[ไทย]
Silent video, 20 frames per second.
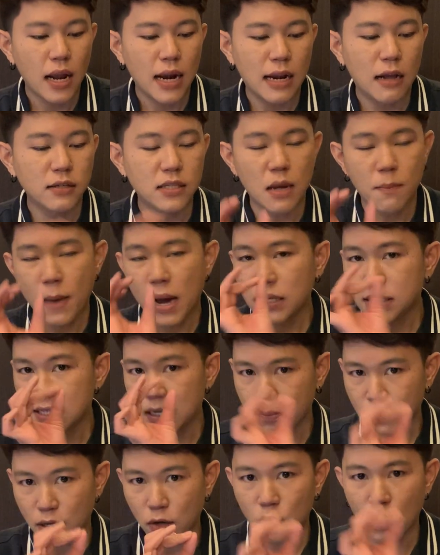เราสามาร
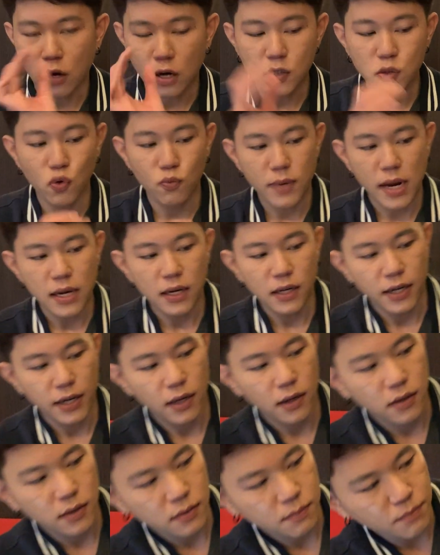ถจีบนิ้วแล้วก็ซูมได้เล
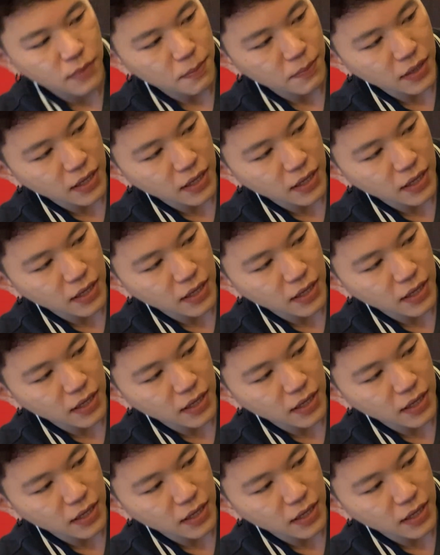ยแบบ